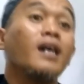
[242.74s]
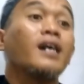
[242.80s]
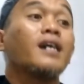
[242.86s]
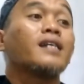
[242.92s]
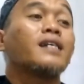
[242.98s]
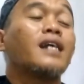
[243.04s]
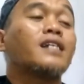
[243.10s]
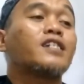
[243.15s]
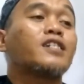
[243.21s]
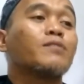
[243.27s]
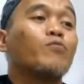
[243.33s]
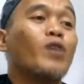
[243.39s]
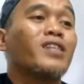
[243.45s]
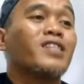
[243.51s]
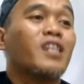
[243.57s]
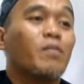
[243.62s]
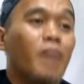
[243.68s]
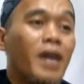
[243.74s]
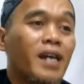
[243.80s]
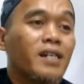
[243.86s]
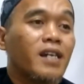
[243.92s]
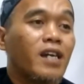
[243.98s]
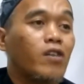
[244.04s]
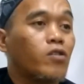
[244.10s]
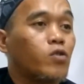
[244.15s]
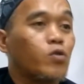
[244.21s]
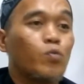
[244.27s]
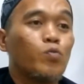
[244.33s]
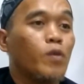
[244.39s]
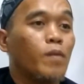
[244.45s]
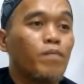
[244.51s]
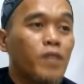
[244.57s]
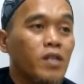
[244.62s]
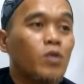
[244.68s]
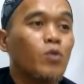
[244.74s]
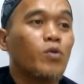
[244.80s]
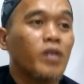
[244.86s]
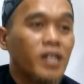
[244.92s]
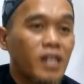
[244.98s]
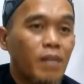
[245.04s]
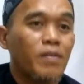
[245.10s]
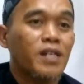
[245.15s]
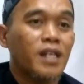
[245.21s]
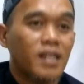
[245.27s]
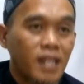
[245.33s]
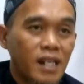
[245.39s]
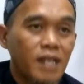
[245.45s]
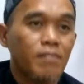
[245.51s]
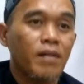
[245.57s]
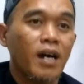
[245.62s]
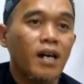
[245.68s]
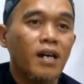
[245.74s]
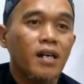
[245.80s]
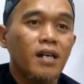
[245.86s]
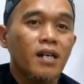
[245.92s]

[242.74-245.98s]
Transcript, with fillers: dan semua yang terbaik dari Allah itu belum tentu kita bisa terima